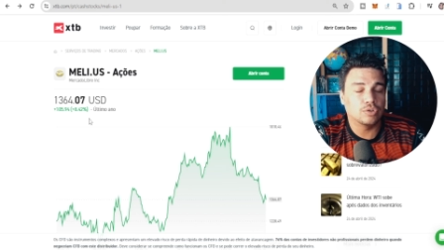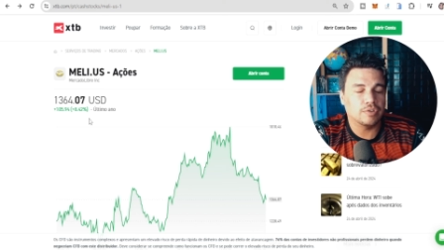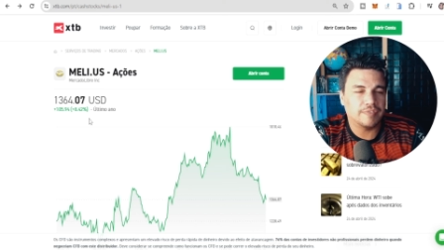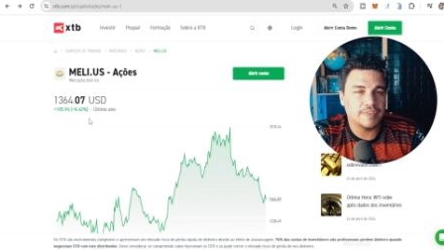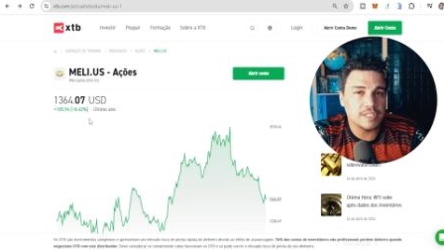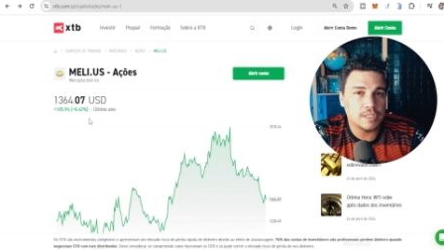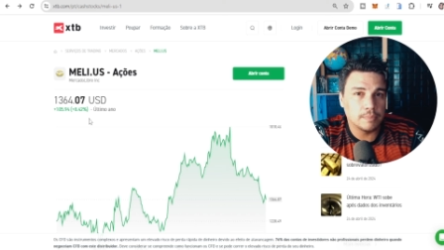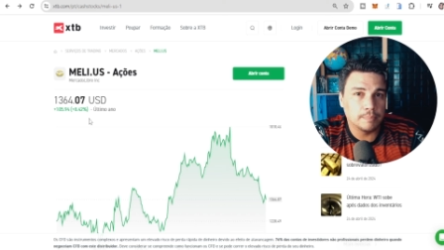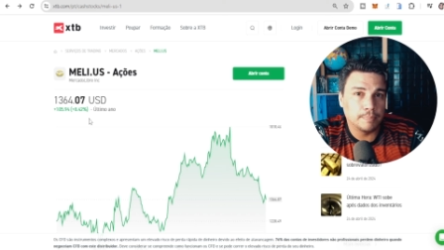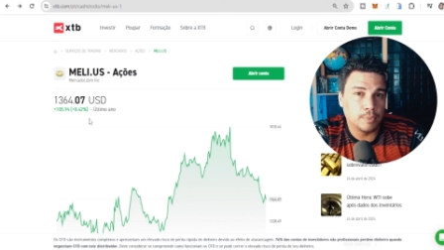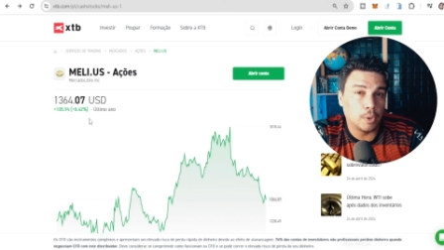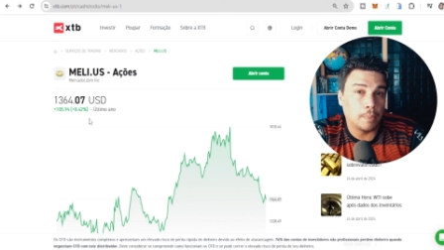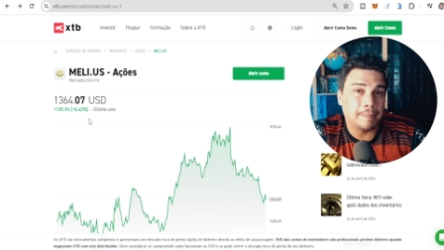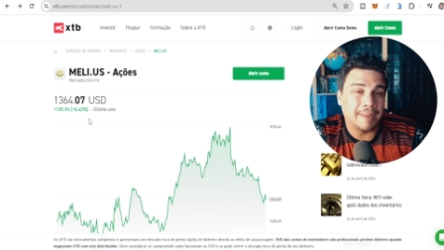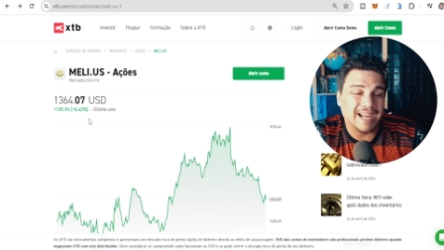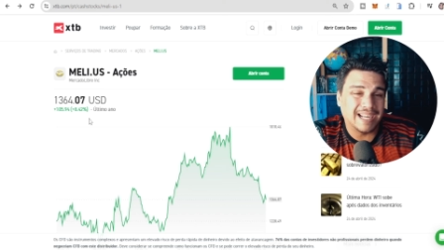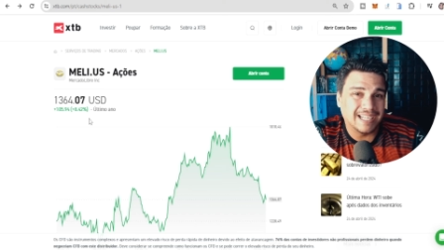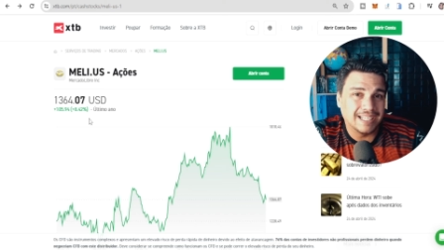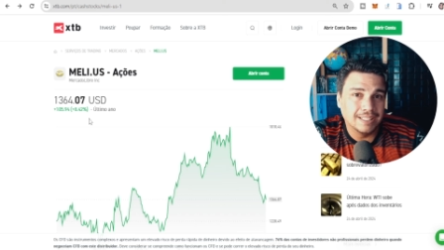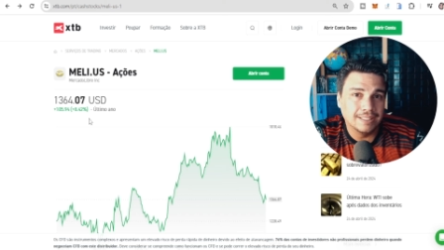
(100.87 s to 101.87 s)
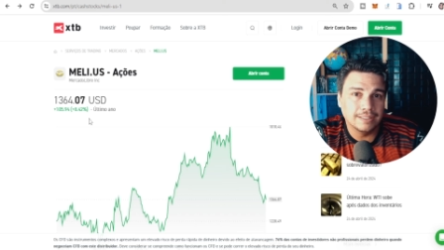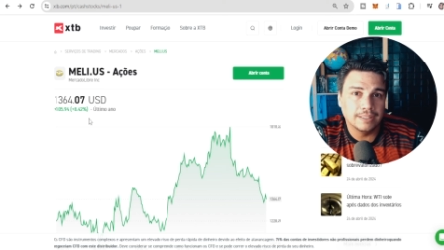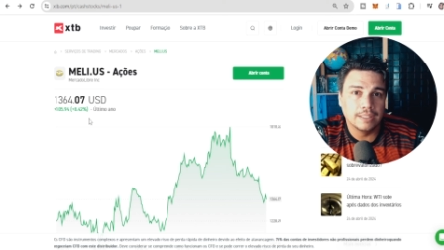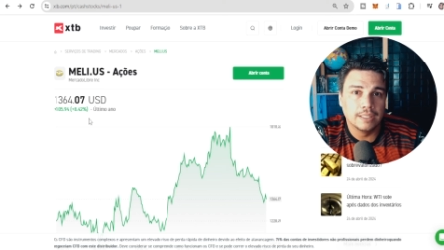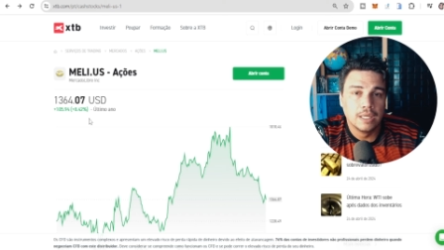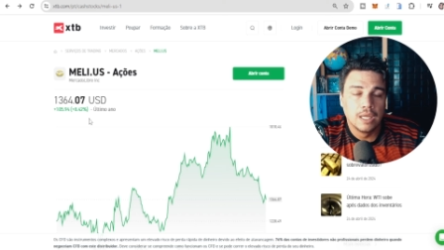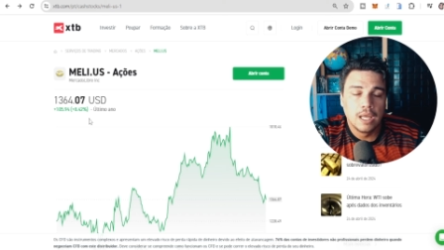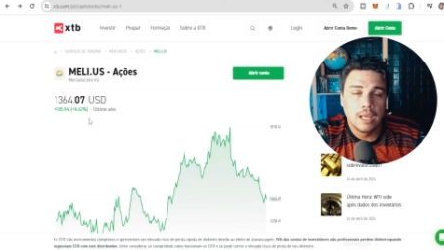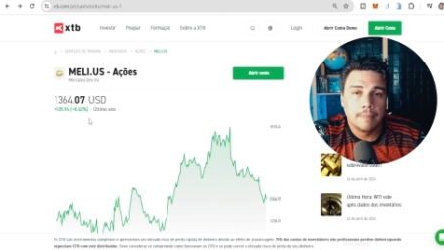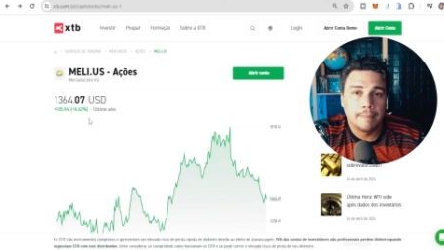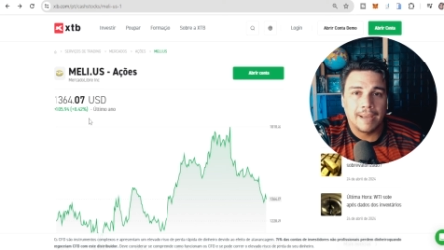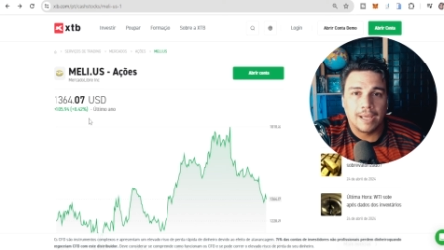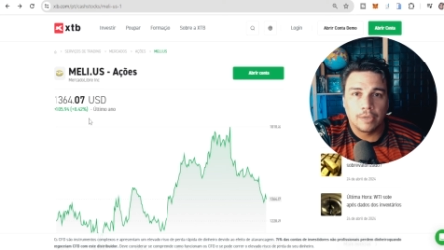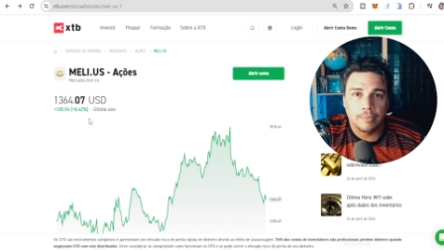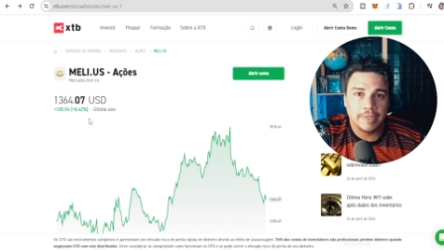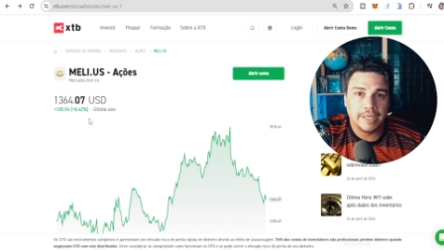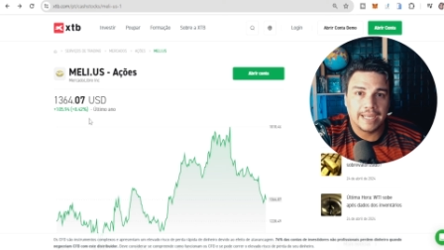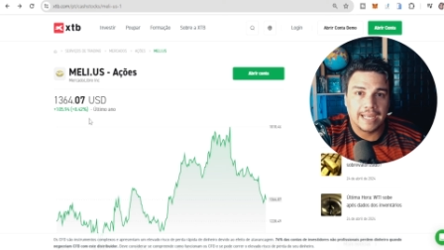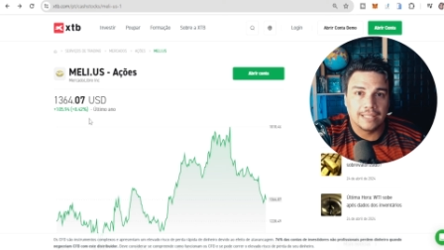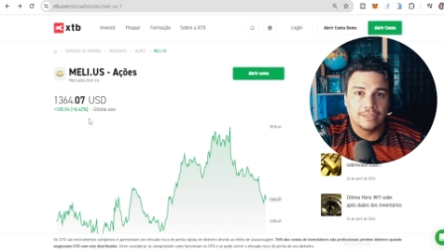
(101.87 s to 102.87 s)
não estou fazendo propaganda
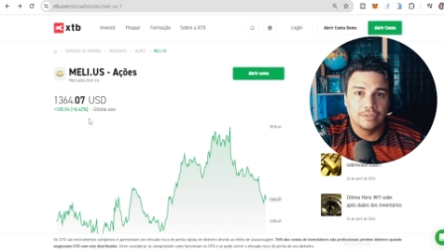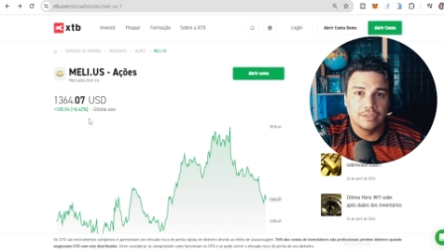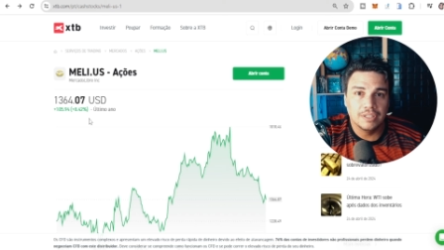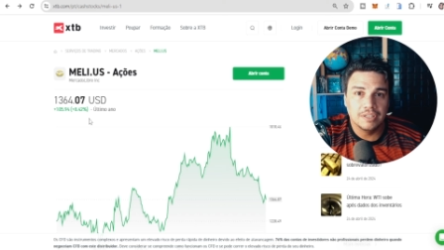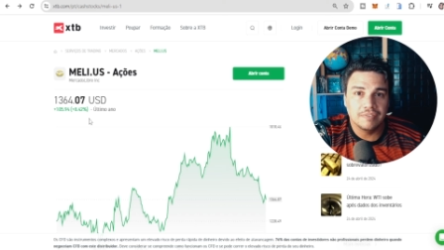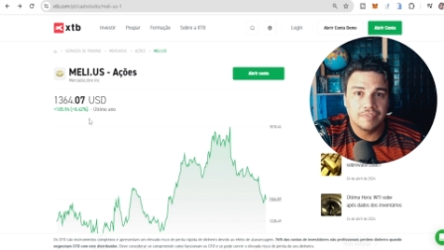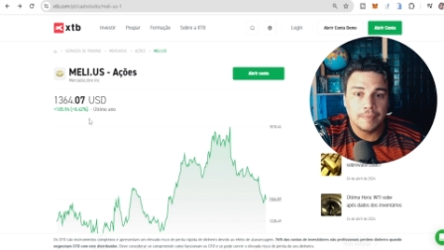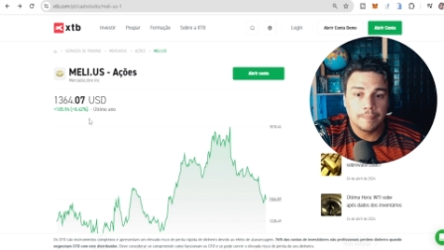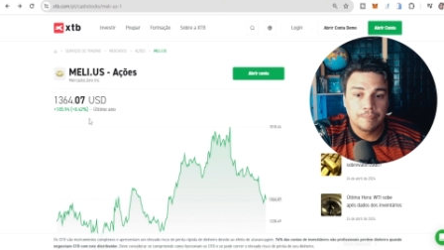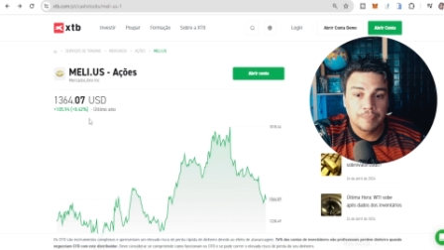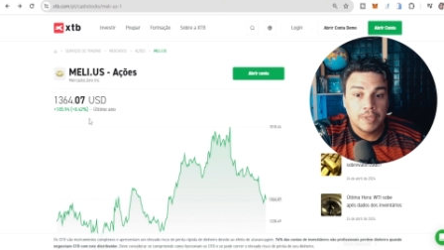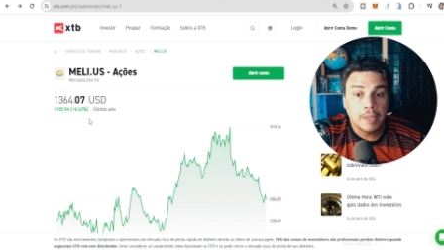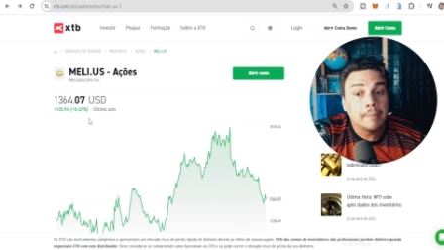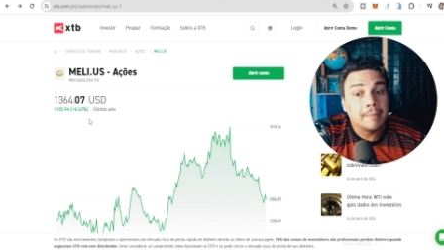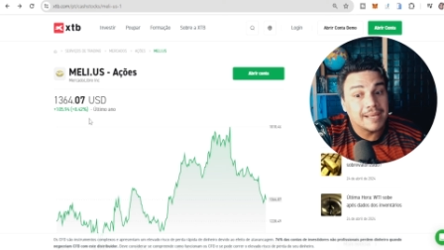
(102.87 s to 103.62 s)
para o Mercado Livre,